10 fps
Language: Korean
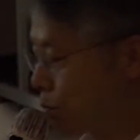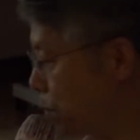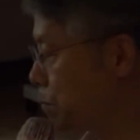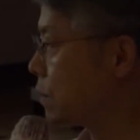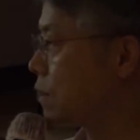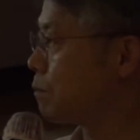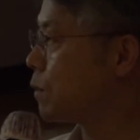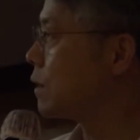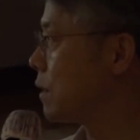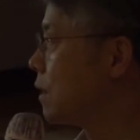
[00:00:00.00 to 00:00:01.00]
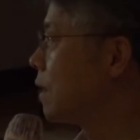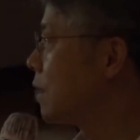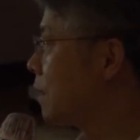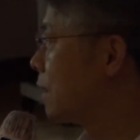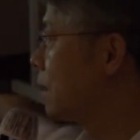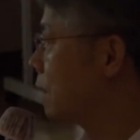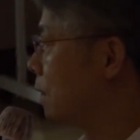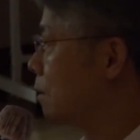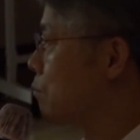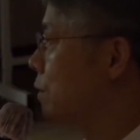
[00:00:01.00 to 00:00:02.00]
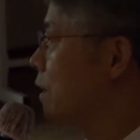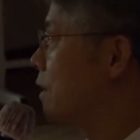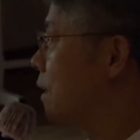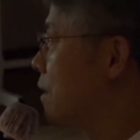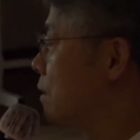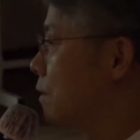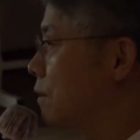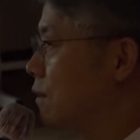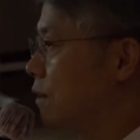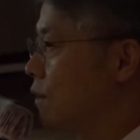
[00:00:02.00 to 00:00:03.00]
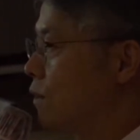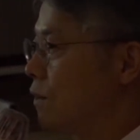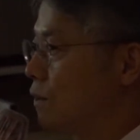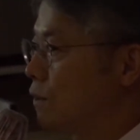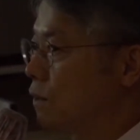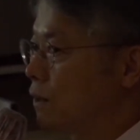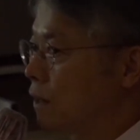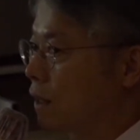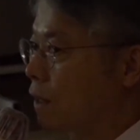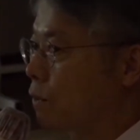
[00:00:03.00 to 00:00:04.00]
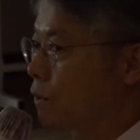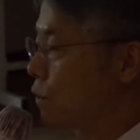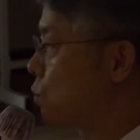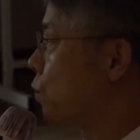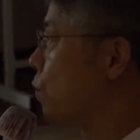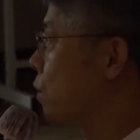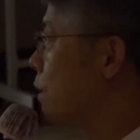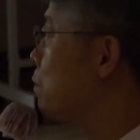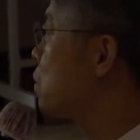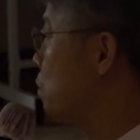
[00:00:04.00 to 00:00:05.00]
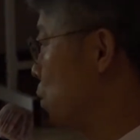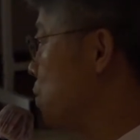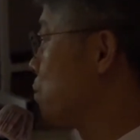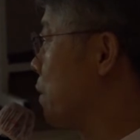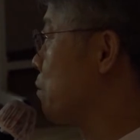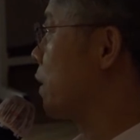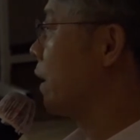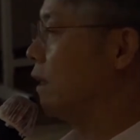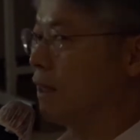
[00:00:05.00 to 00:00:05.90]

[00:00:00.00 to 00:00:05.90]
PPT, PT, 예, 프레젠테이션을 이렇게 하고 있는 저거를 한 번씩 보시면 됩니다.